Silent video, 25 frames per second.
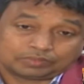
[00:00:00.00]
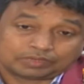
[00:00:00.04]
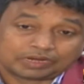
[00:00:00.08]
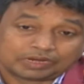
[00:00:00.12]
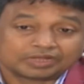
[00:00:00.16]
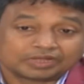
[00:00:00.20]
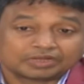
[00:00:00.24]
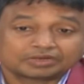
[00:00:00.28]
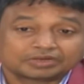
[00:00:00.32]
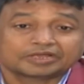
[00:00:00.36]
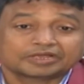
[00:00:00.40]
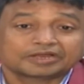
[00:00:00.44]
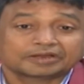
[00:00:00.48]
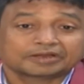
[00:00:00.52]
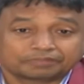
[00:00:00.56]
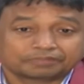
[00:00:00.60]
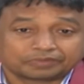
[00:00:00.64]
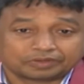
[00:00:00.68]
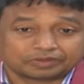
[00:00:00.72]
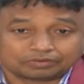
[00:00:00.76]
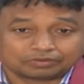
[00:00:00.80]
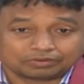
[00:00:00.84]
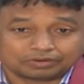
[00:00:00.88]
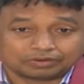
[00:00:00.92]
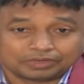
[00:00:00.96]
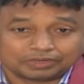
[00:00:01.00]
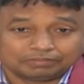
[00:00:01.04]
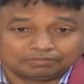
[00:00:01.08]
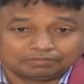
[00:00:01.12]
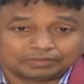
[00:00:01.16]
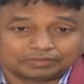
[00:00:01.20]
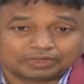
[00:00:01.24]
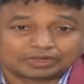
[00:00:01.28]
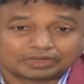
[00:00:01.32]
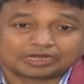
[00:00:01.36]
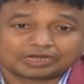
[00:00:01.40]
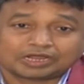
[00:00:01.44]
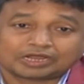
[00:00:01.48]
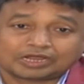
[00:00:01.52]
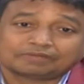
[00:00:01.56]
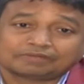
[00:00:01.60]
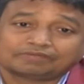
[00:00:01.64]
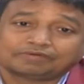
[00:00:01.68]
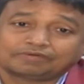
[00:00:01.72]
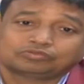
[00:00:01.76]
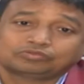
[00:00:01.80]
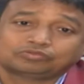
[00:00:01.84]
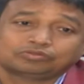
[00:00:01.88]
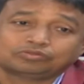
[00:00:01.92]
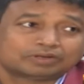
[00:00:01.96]
রাইহানকে গ্রেপ্তার করলাম আর
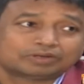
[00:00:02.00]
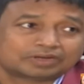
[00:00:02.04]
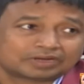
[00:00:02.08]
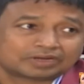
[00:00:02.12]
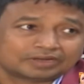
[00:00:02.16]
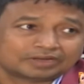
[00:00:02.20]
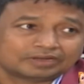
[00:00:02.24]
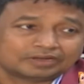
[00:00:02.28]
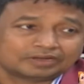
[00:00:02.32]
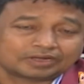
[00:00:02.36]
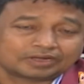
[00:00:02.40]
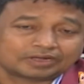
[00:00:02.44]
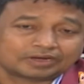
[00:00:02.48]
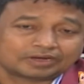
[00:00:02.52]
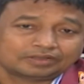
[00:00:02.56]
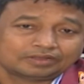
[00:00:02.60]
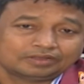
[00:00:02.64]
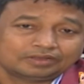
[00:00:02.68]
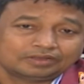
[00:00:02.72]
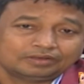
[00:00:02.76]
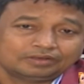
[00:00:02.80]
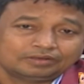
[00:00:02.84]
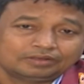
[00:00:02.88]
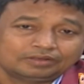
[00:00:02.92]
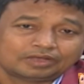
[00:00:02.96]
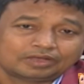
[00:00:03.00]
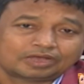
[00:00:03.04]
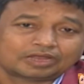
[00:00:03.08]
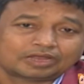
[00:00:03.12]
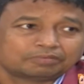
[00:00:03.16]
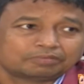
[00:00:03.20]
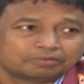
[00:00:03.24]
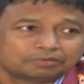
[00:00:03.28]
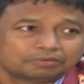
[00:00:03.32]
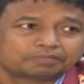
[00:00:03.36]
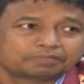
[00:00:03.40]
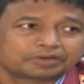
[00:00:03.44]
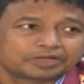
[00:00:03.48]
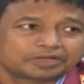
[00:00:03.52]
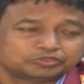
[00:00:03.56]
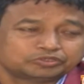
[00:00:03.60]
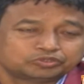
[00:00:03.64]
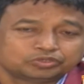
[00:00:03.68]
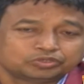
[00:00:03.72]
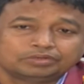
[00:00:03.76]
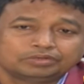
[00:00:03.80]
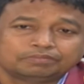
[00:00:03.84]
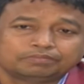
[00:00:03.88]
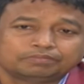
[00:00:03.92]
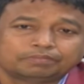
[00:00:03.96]
আরাফাত তো মারা গেলেন আগের দিন আরাফাত
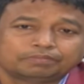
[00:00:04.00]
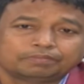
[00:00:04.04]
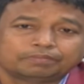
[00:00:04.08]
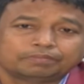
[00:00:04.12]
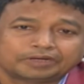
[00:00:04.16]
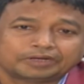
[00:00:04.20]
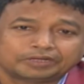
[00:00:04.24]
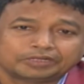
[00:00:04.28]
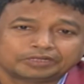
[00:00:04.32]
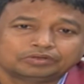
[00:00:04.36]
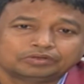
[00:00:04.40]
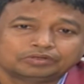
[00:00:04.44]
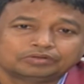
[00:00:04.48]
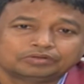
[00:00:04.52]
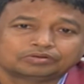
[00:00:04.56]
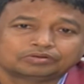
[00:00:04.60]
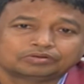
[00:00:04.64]
প্রায়শই পার্টিগুলি